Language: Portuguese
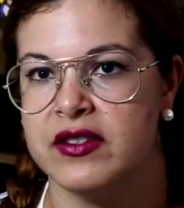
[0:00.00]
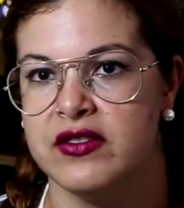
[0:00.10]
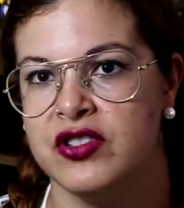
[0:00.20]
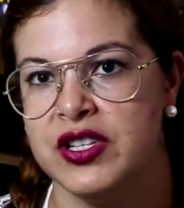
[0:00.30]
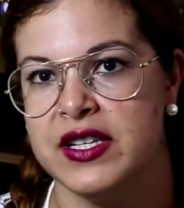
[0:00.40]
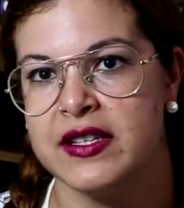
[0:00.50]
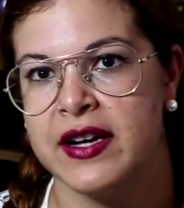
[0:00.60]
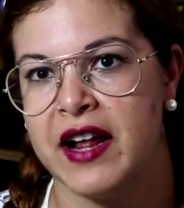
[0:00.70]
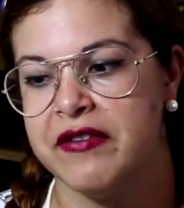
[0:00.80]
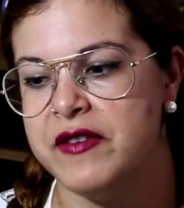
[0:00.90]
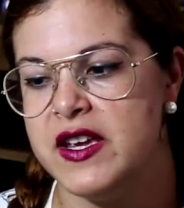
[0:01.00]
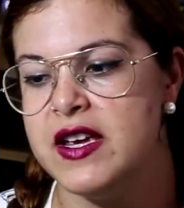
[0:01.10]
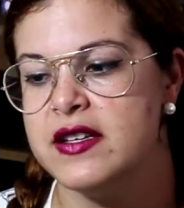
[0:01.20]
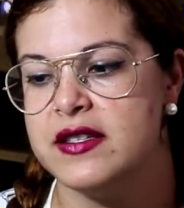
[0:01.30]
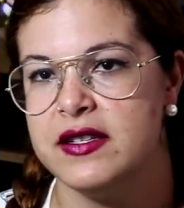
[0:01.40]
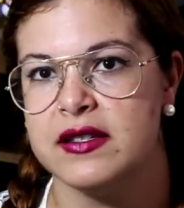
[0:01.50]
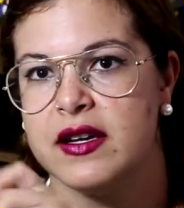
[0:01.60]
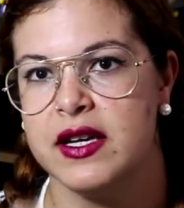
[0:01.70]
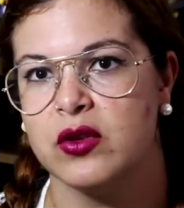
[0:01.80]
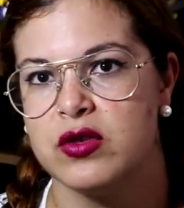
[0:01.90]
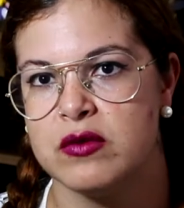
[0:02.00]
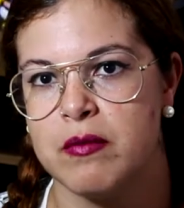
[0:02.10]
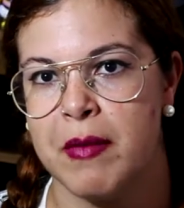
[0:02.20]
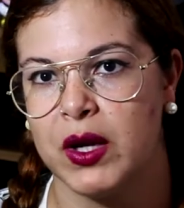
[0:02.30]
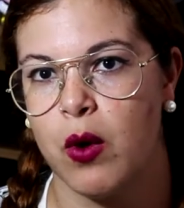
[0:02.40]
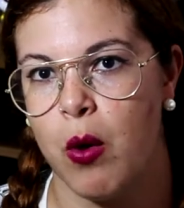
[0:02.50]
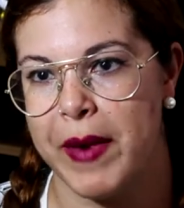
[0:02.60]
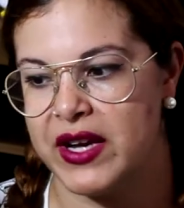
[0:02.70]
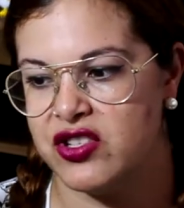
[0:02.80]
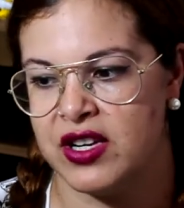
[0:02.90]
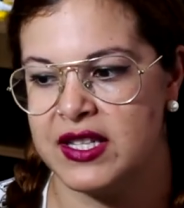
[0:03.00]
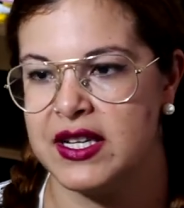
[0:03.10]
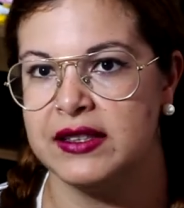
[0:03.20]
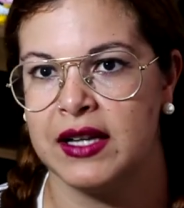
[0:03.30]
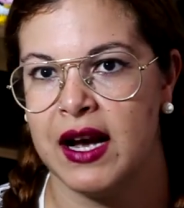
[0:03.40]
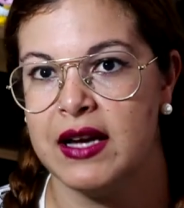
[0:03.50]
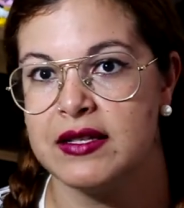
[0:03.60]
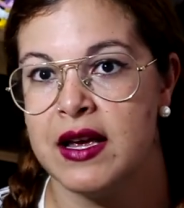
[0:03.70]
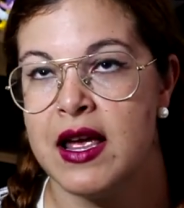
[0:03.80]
de grafias e escritos manualmente nas laterais